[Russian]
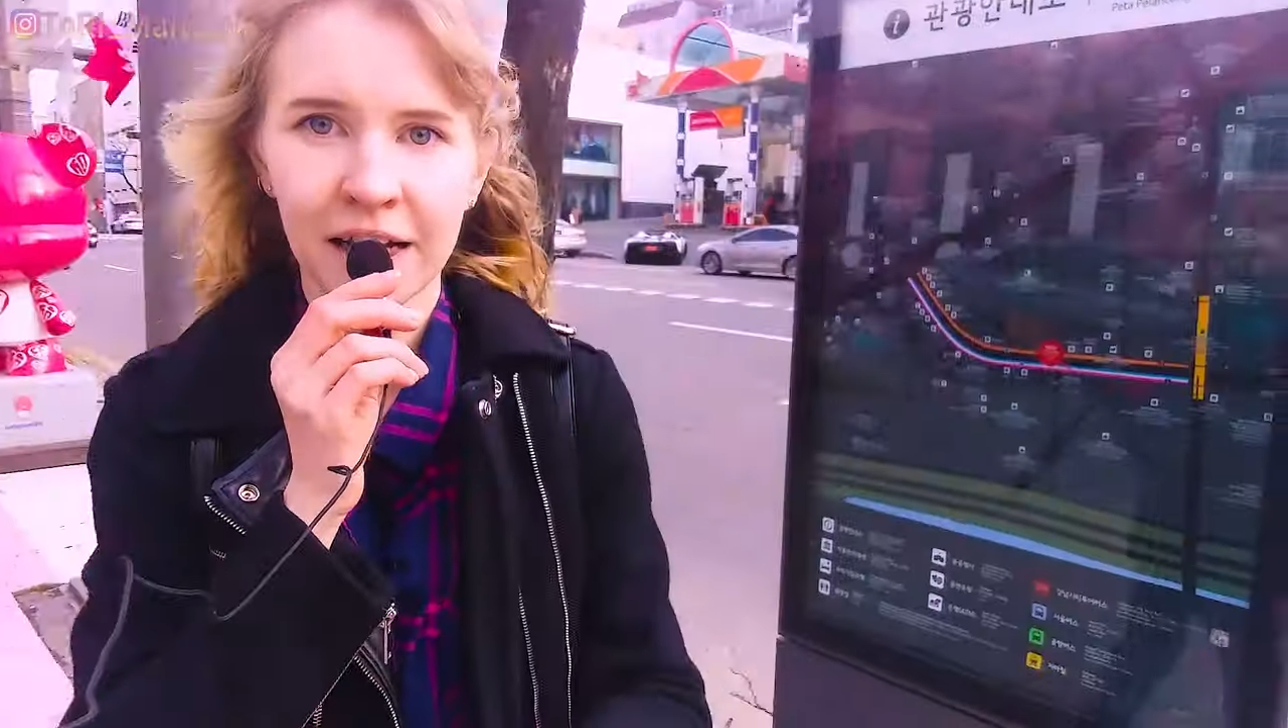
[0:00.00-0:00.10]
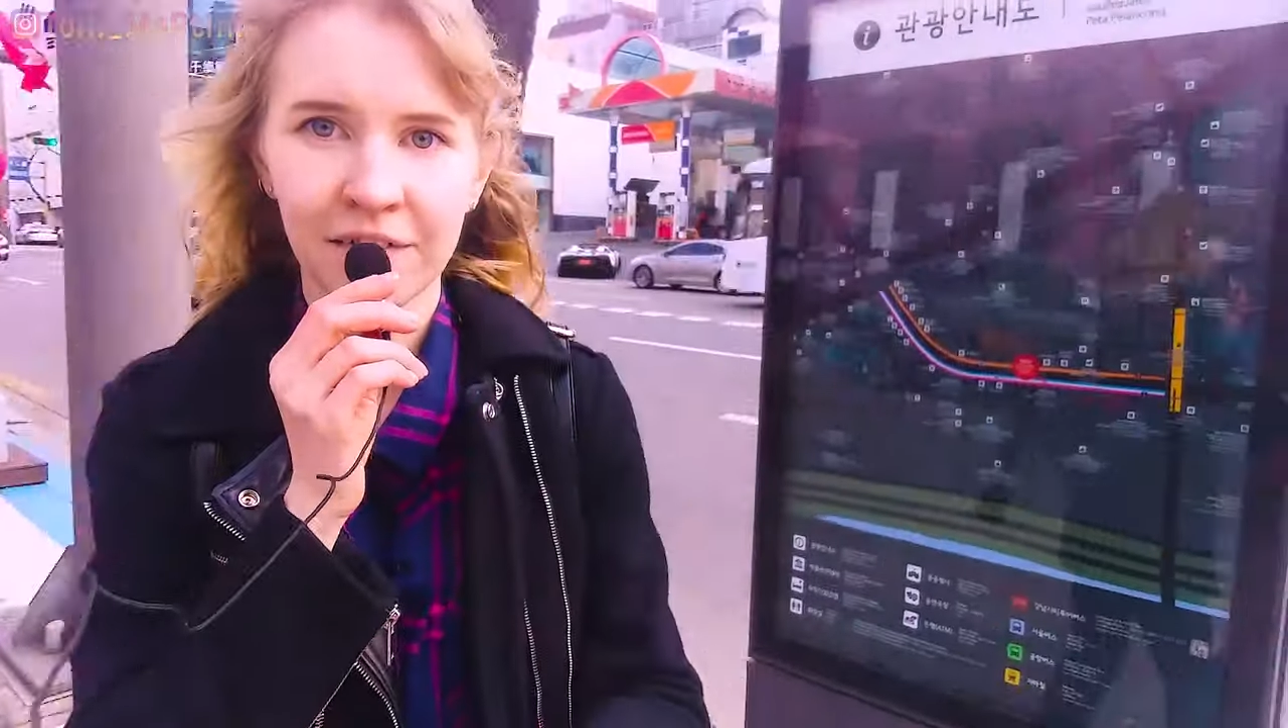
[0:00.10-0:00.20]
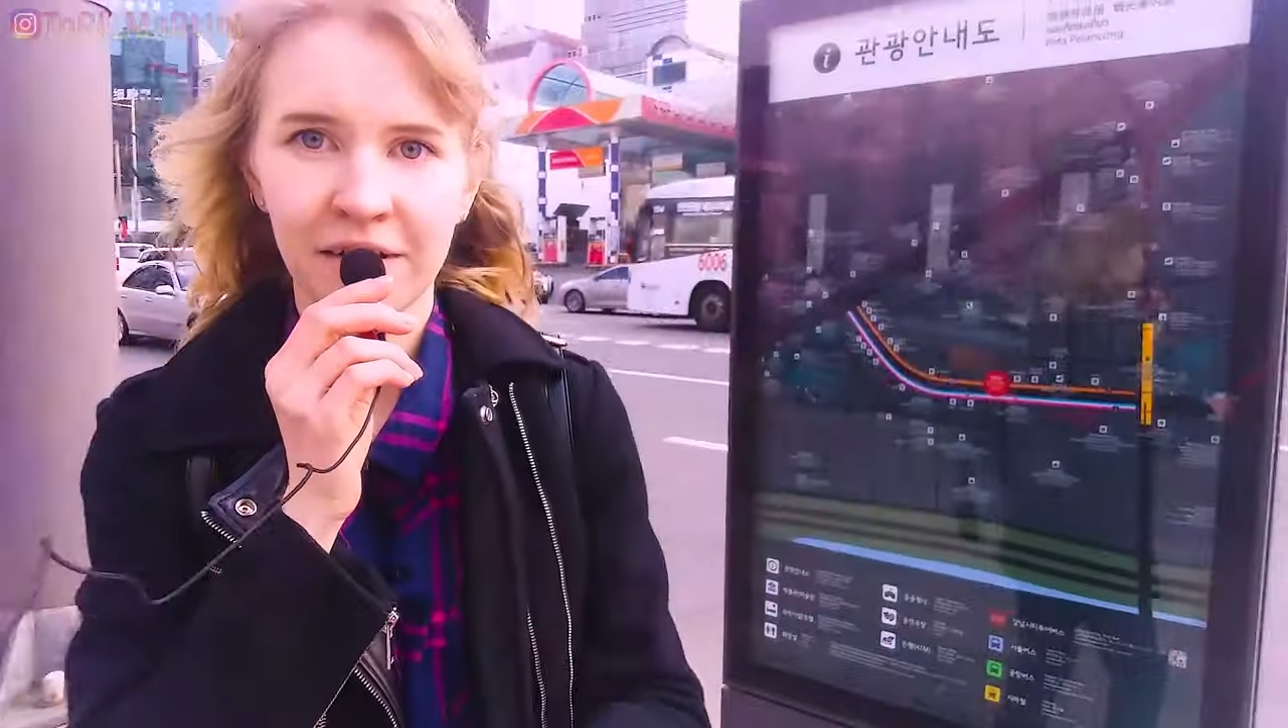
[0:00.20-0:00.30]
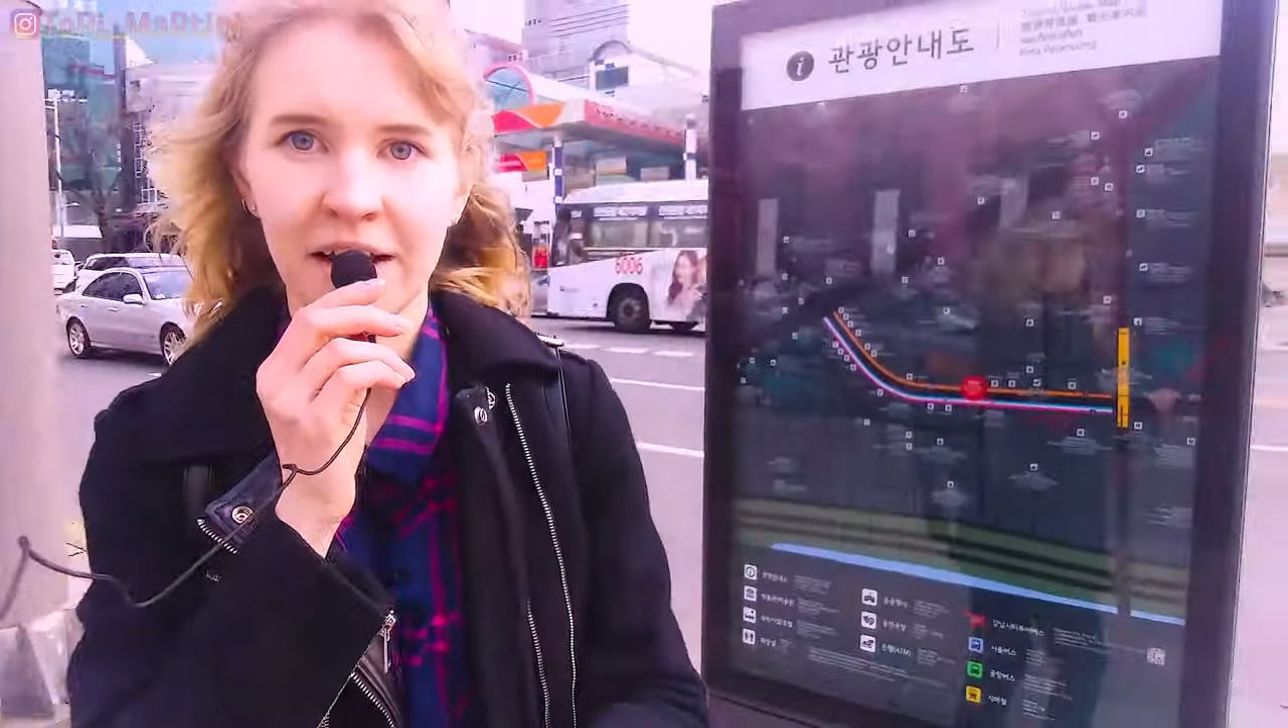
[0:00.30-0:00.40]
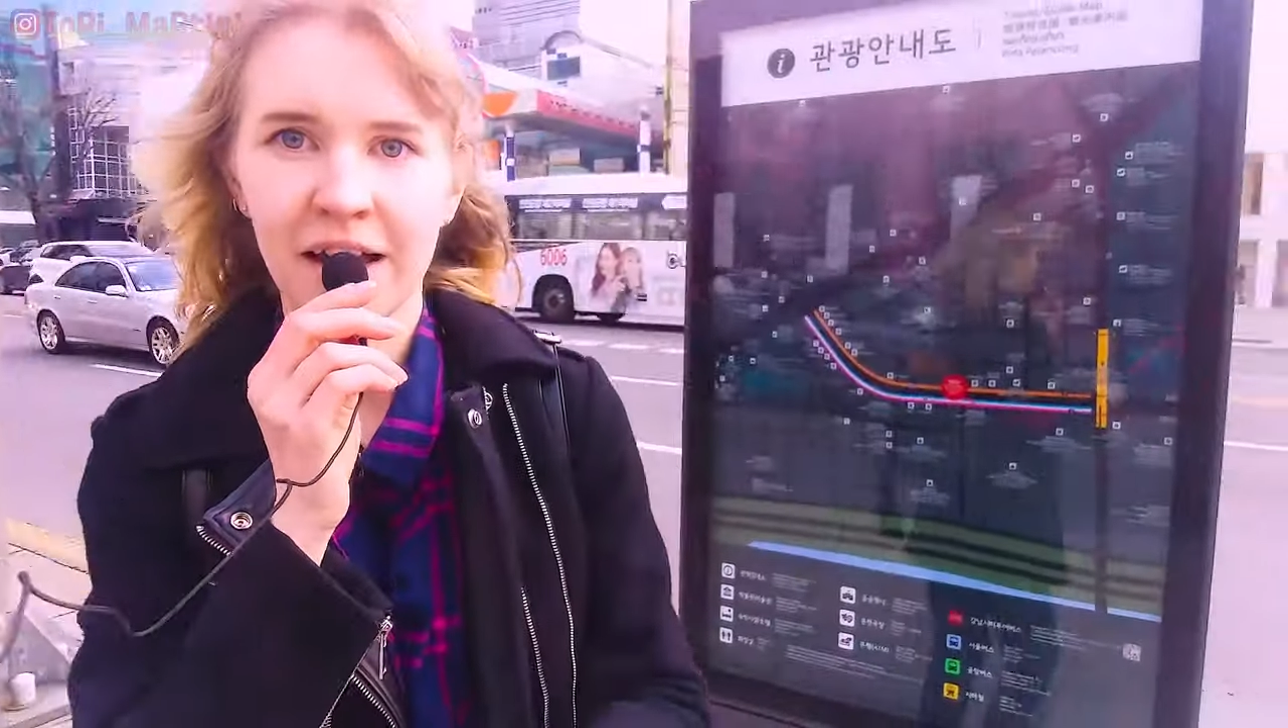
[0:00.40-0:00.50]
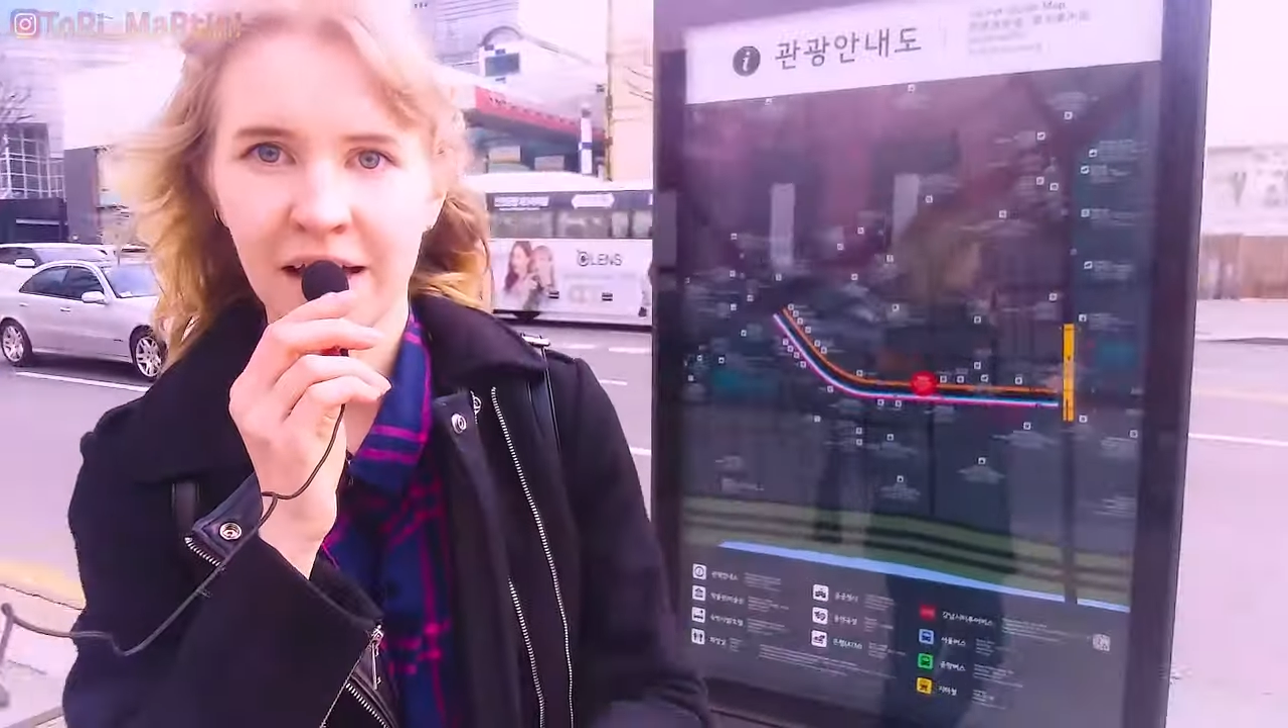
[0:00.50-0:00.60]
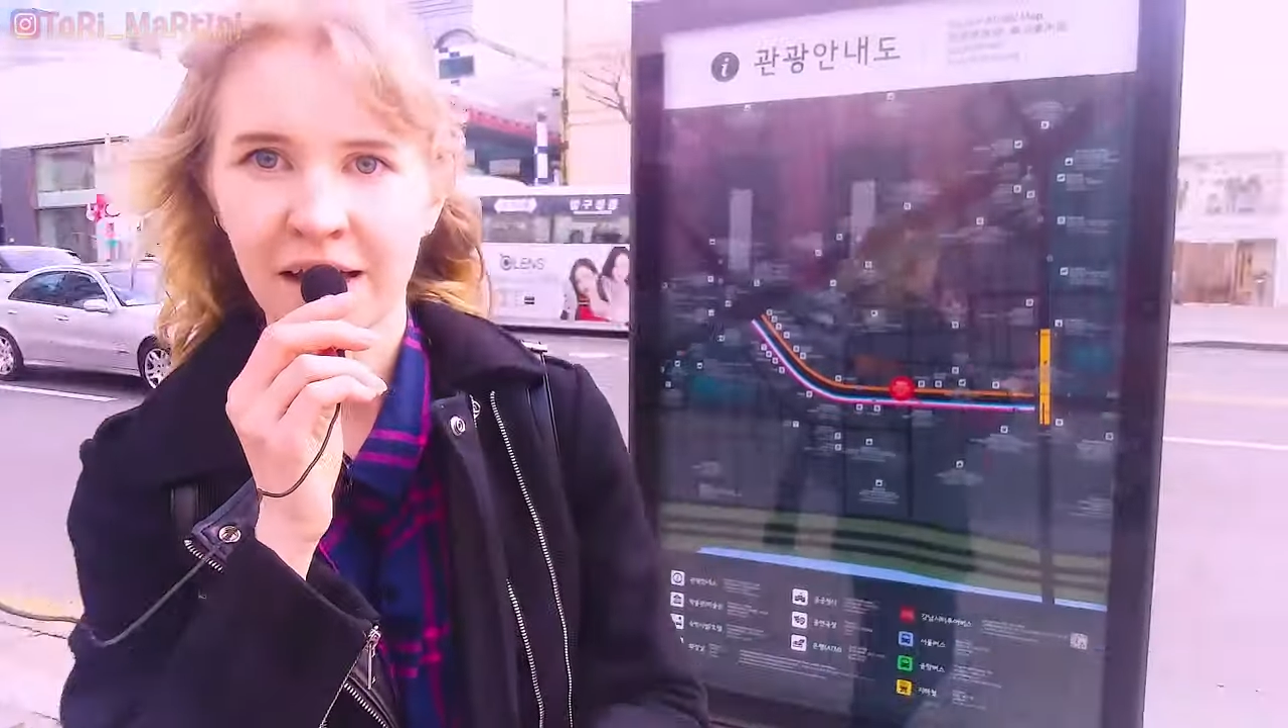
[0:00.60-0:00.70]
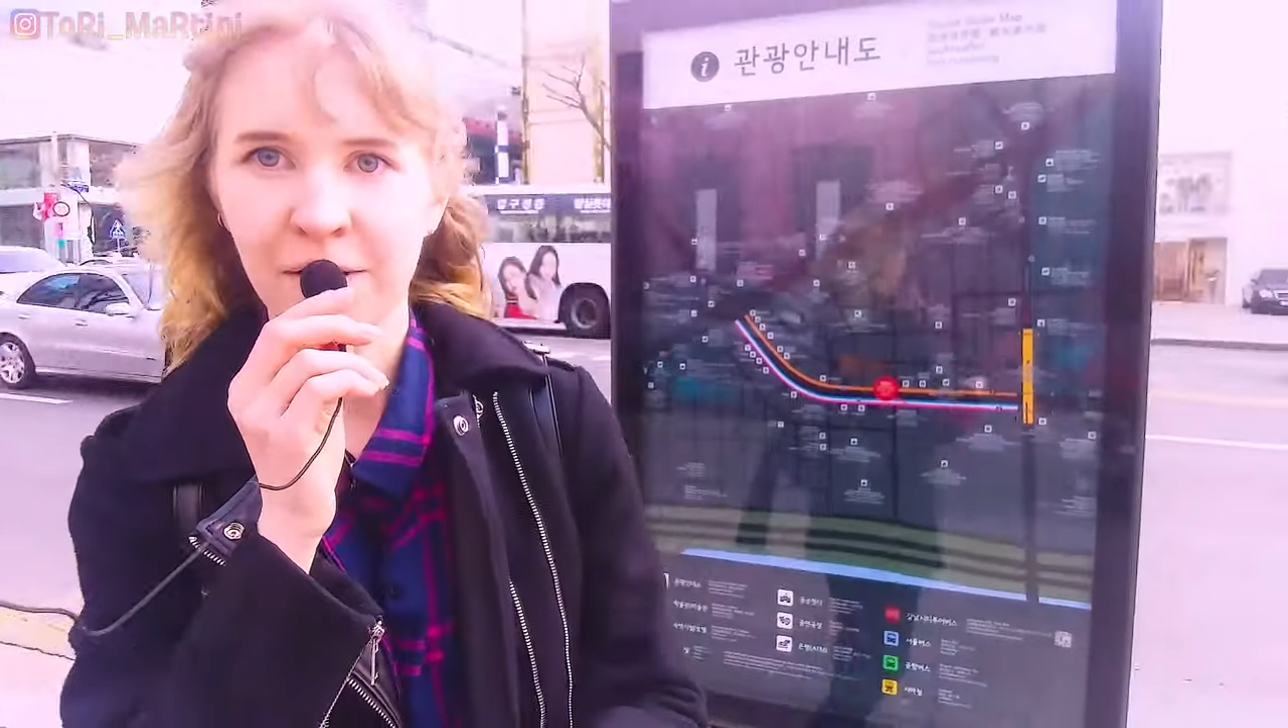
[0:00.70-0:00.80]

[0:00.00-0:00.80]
говоря